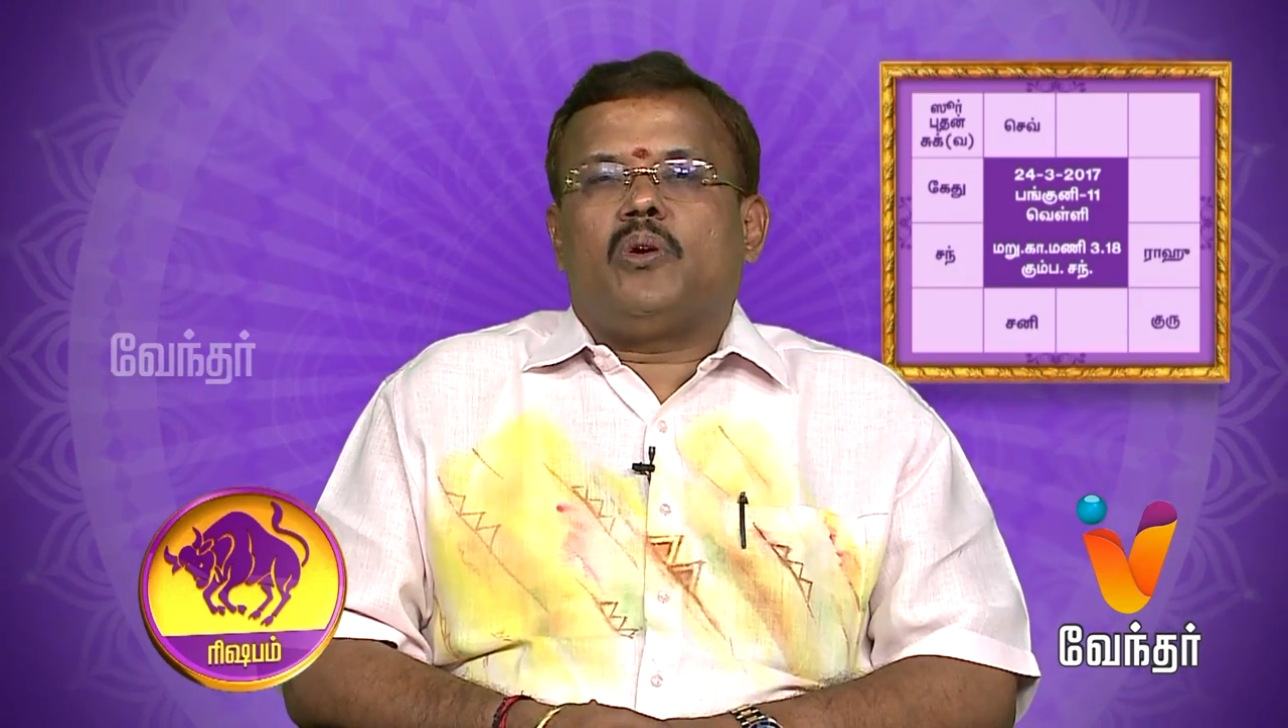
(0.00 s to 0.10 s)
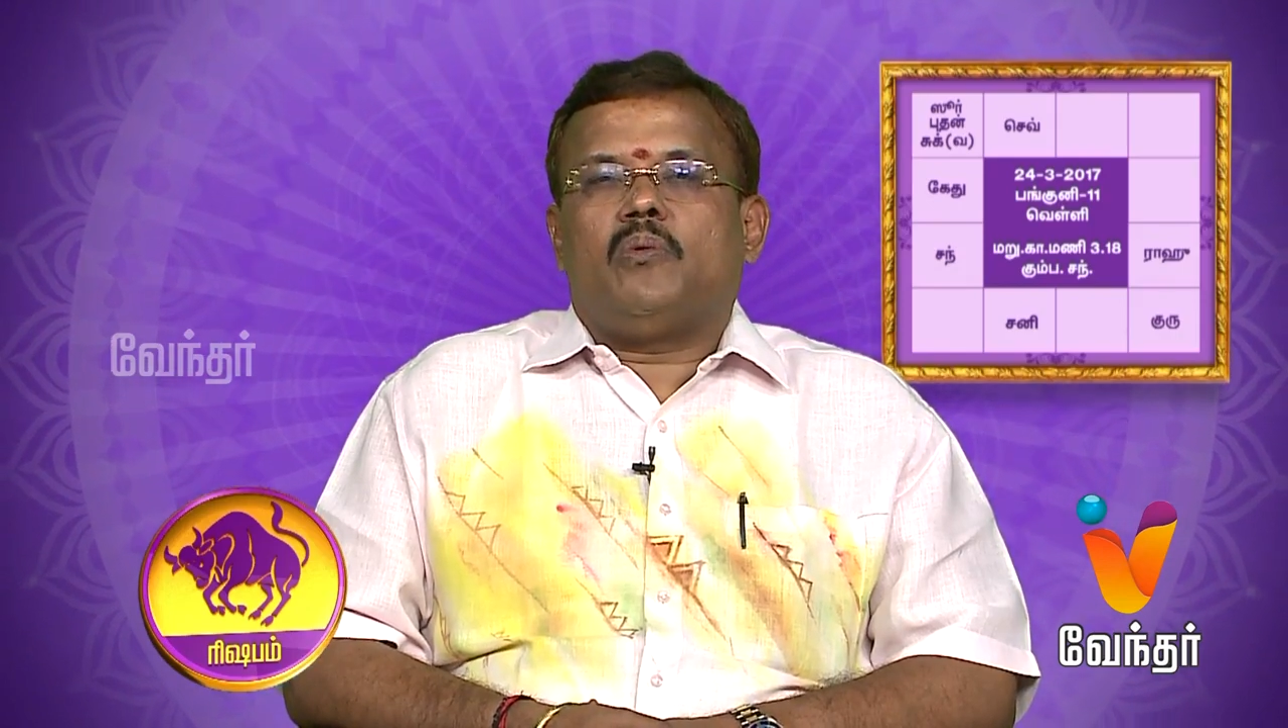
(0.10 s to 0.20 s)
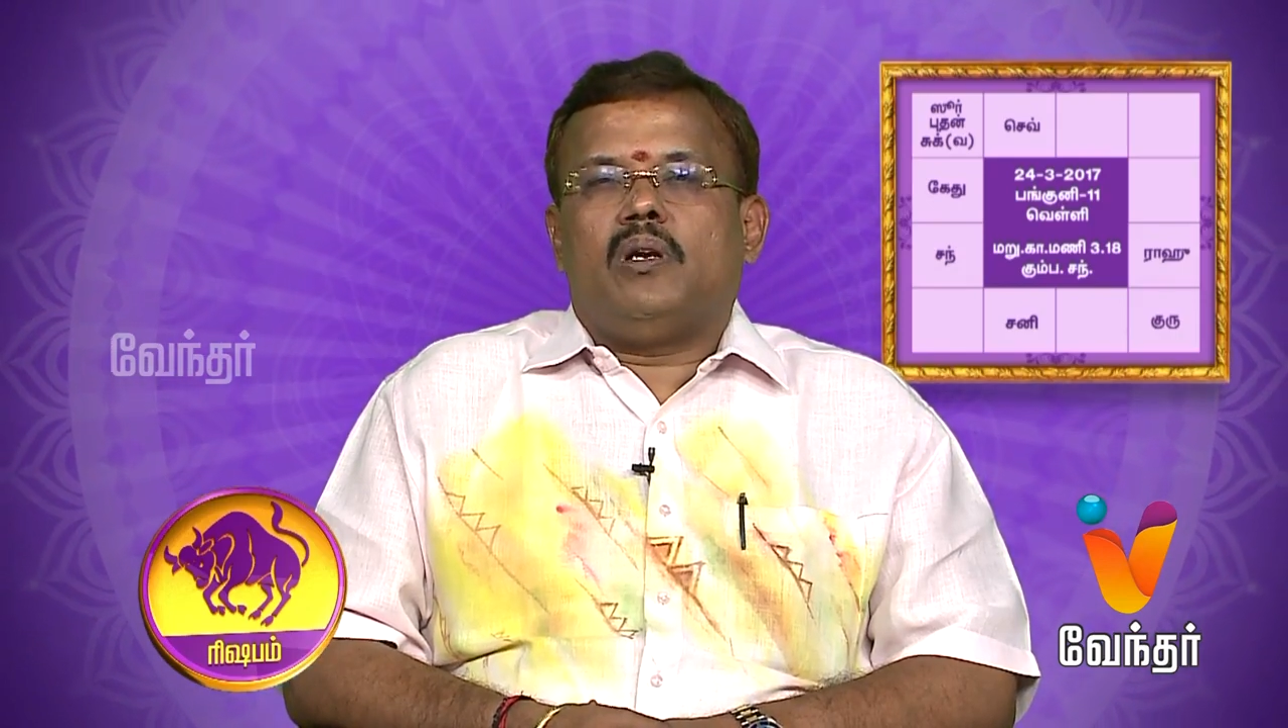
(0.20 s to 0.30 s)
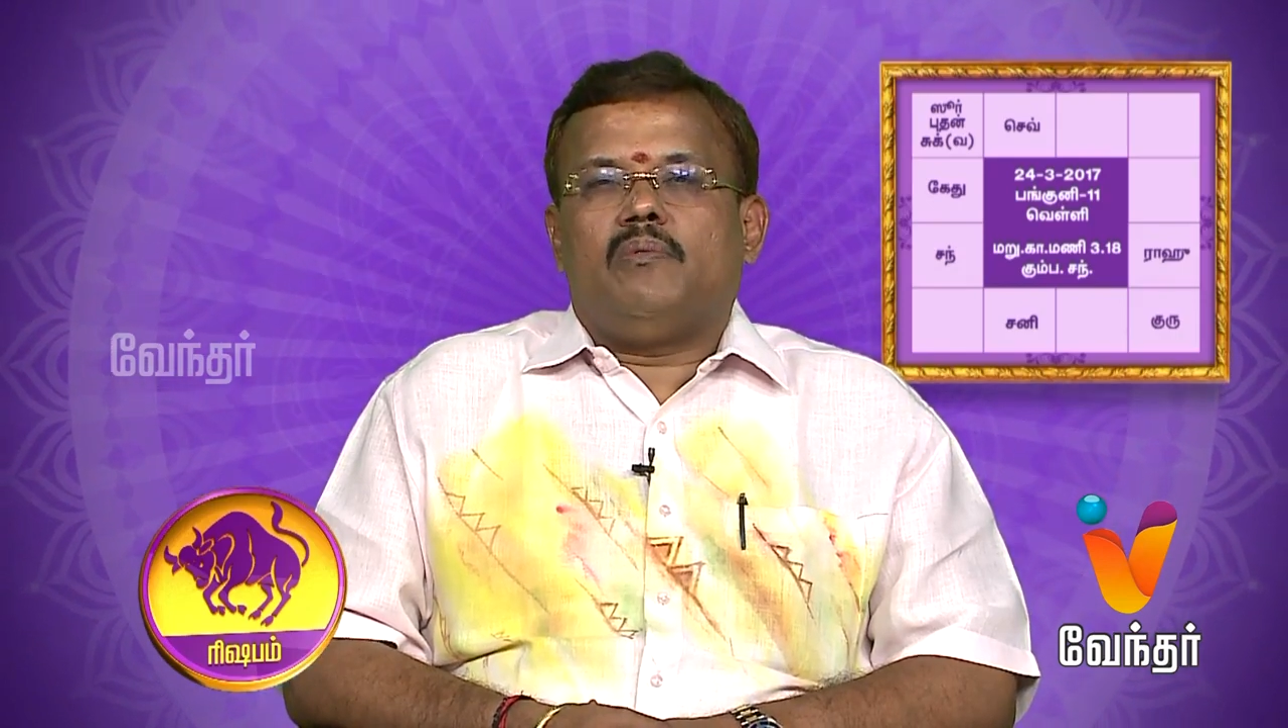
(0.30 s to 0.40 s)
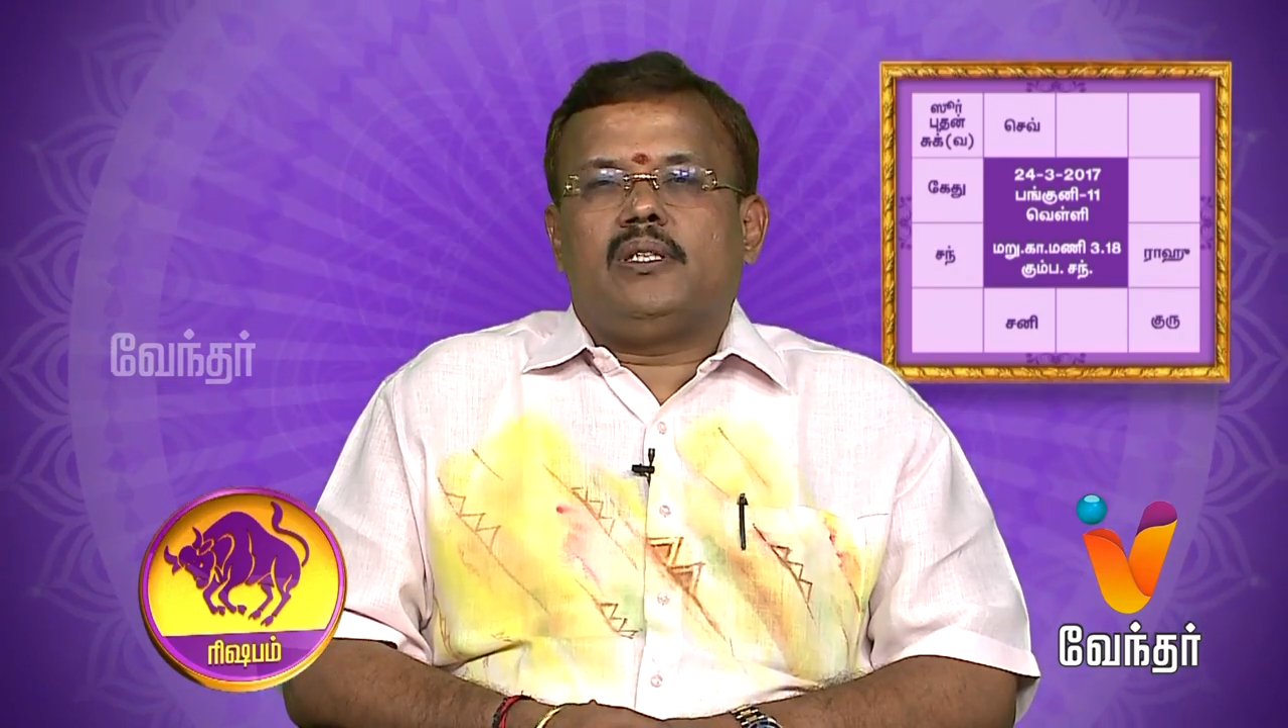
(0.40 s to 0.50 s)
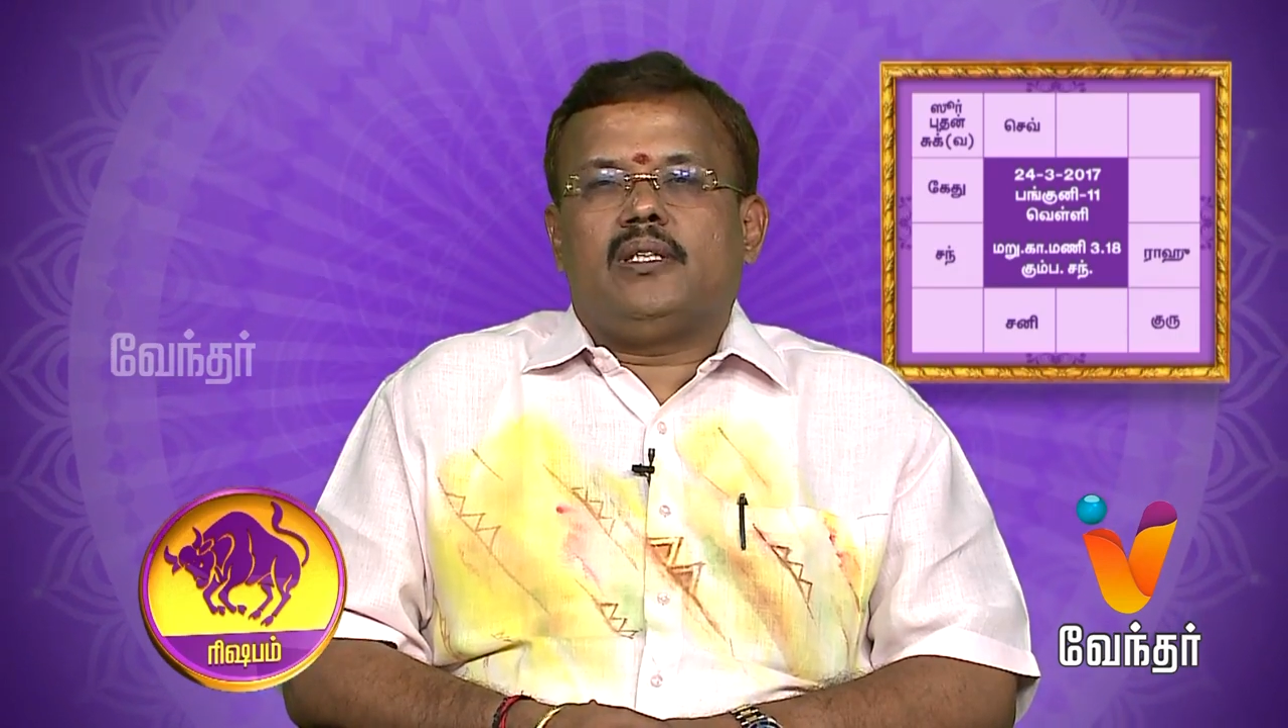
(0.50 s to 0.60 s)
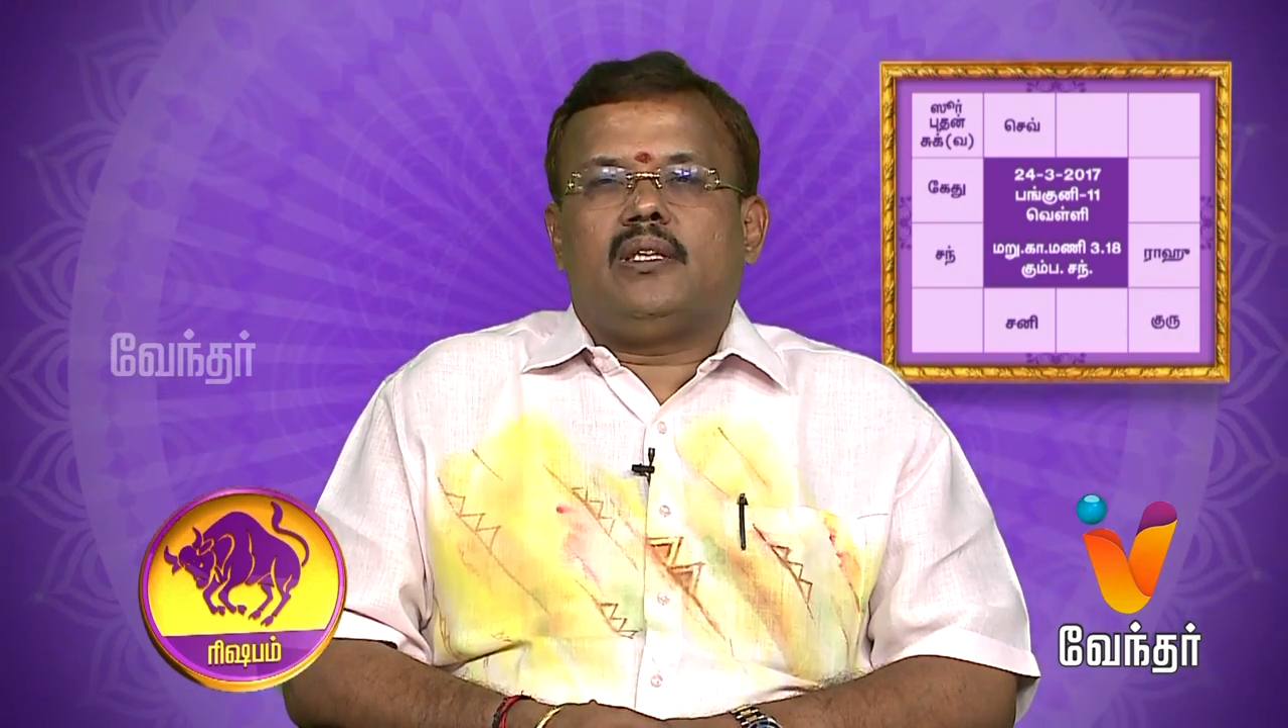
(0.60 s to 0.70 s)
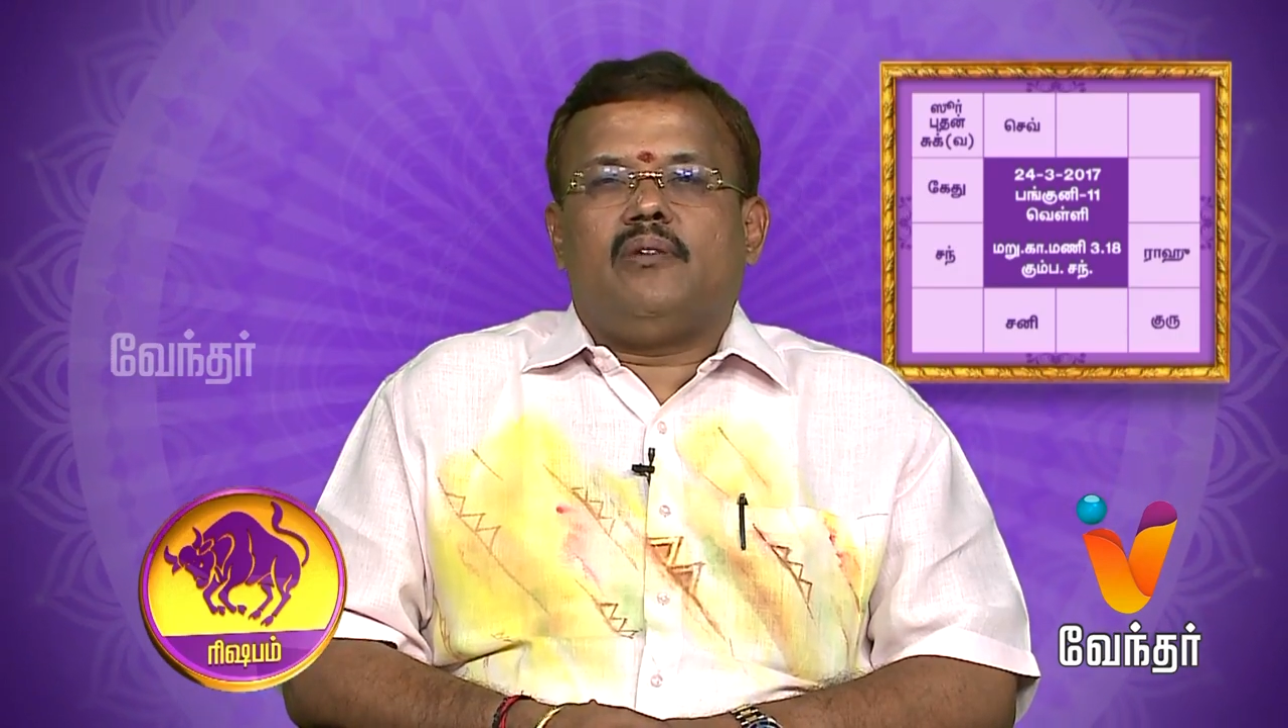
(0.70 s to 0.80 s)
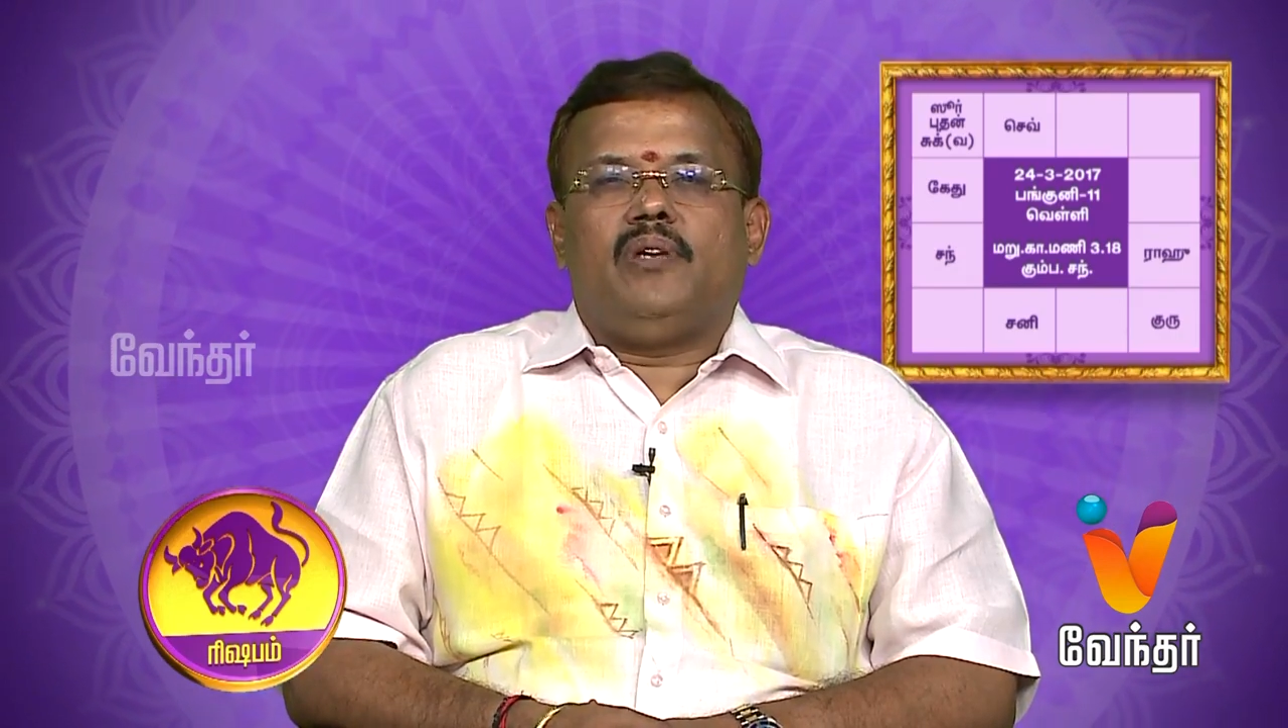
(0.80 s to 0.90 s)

உறவுகள் விஷயத்தில்